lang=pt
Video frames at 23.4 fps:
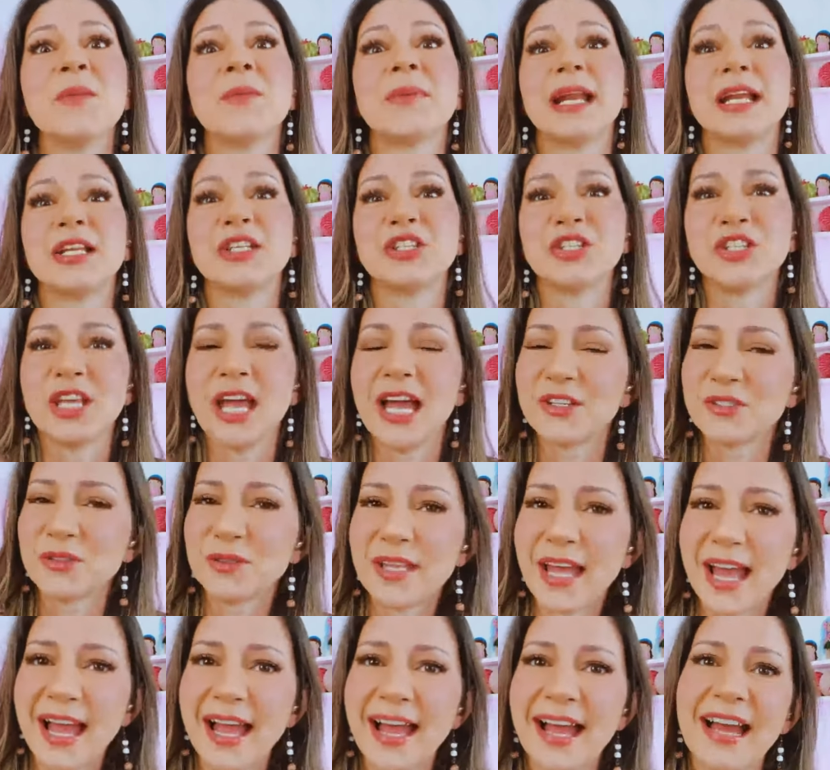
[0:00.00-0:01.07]
para te
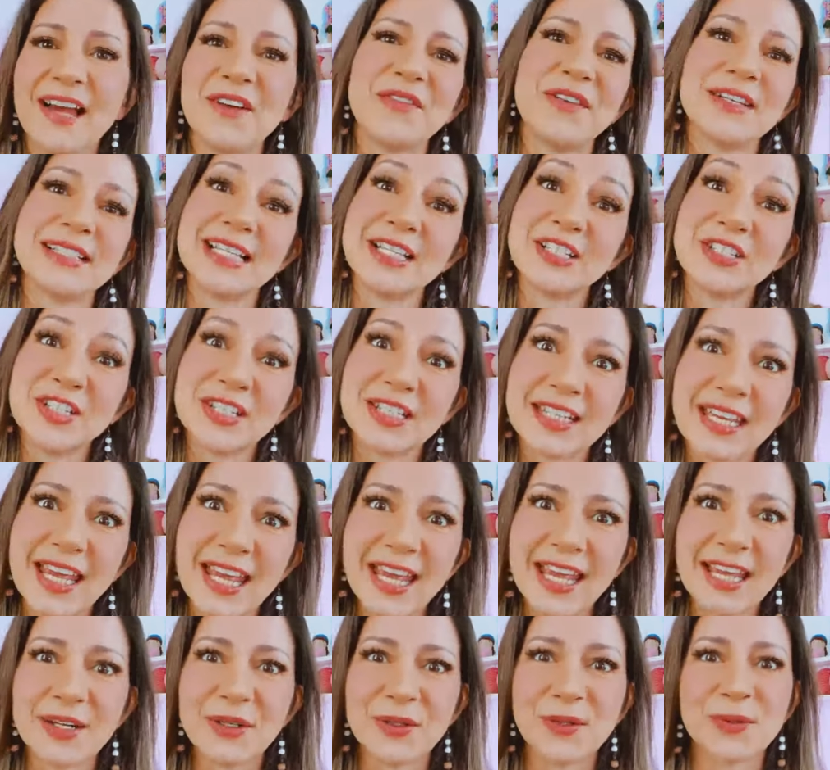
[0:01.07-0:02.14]
ajudar a fazer
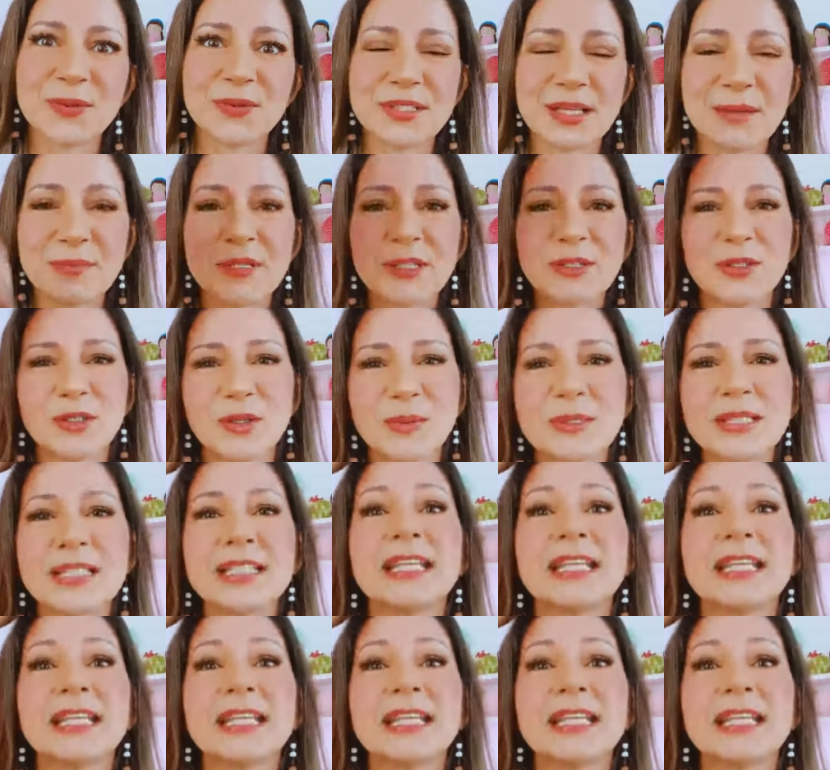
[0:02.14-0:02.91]
dinheiro com os amigurumis.